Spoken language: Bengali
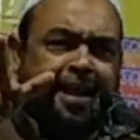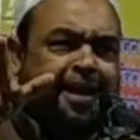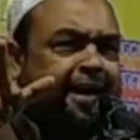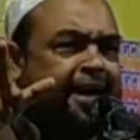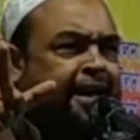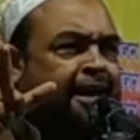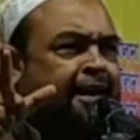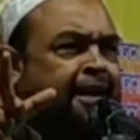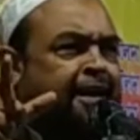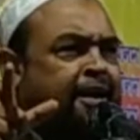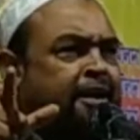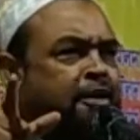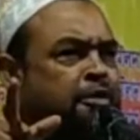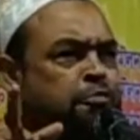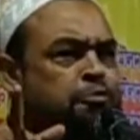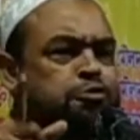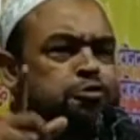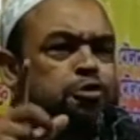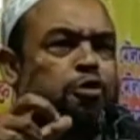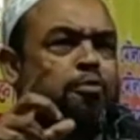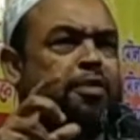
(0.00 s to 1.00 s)
দেখে
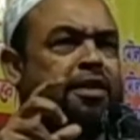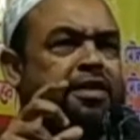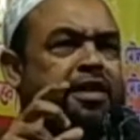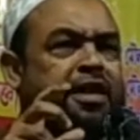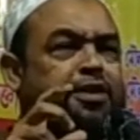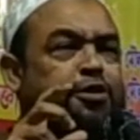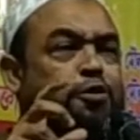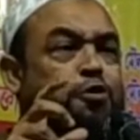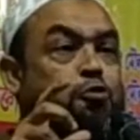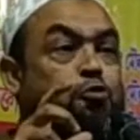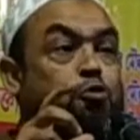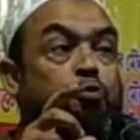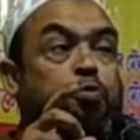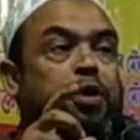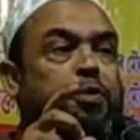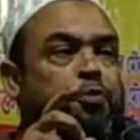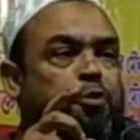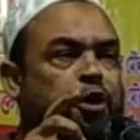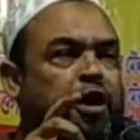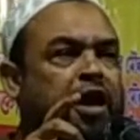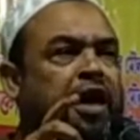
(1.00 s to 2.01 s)
মুসলমানরা যখন টুপি
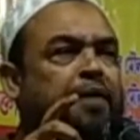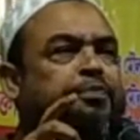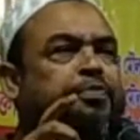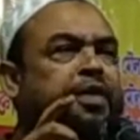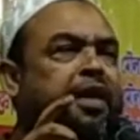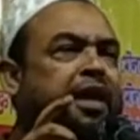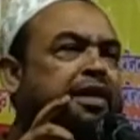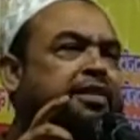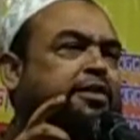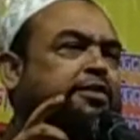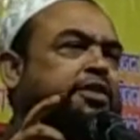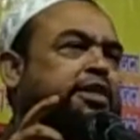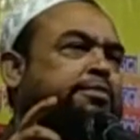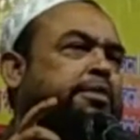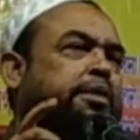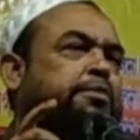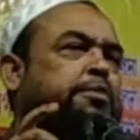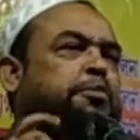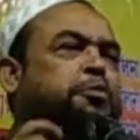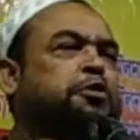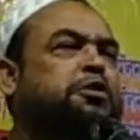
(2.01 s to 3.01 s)
পরে আপনারা তো
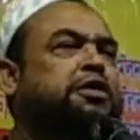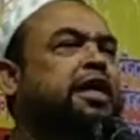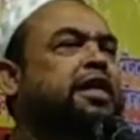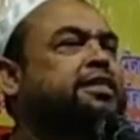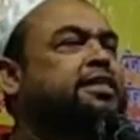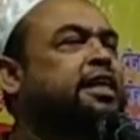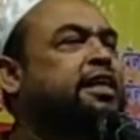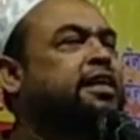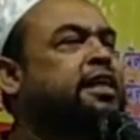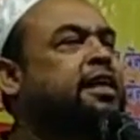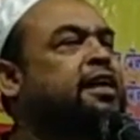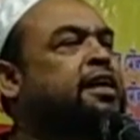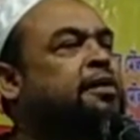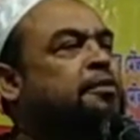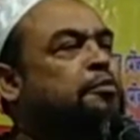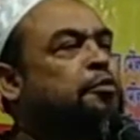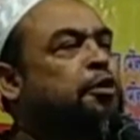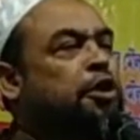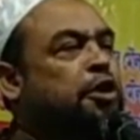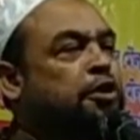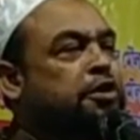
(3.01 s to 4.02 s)
যেভাবে বসে আছেন
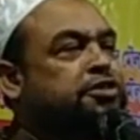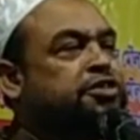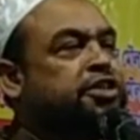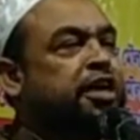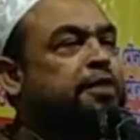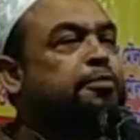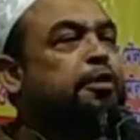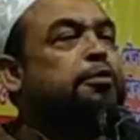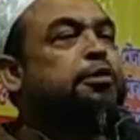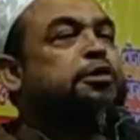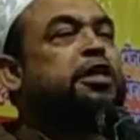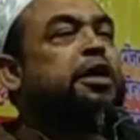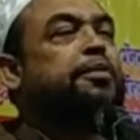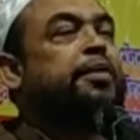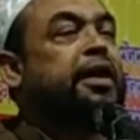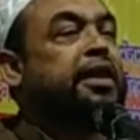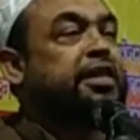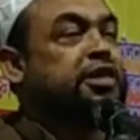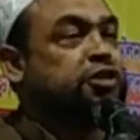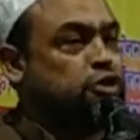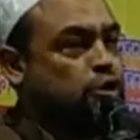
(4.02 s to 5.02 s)
মনে হচ্ছে এটা মমতা
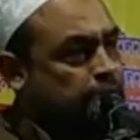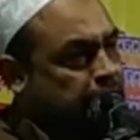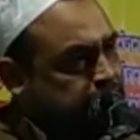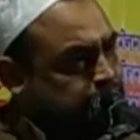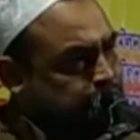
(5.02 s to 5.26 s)
ব্যানার্জি সভা